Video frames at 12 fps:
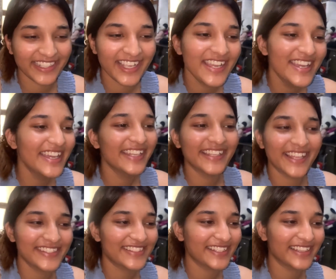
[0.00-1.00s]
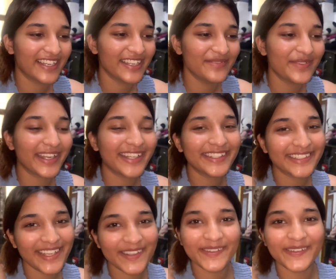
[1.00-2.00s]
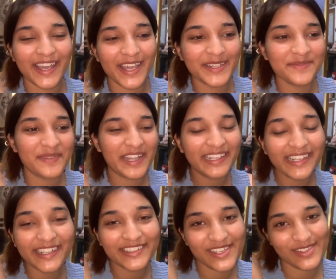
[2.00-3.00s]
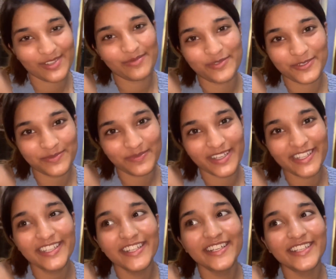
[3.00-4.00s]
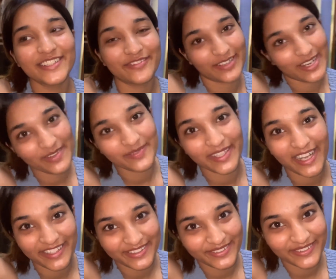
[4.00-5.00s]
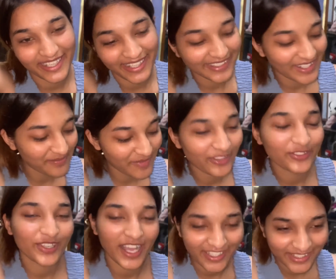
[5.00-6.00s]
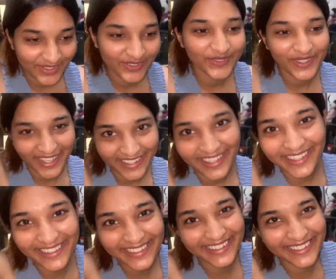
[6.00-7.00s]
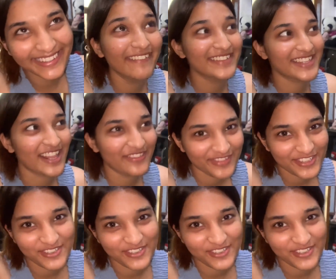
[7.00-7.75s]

ये नहीं चलना बाकी देखो यार डिपेंड करता है उसके मूड पर तो फिलहाल मैं खाती हूँ खाना मैं तो खा लेती हूँ खाना सेल्फिश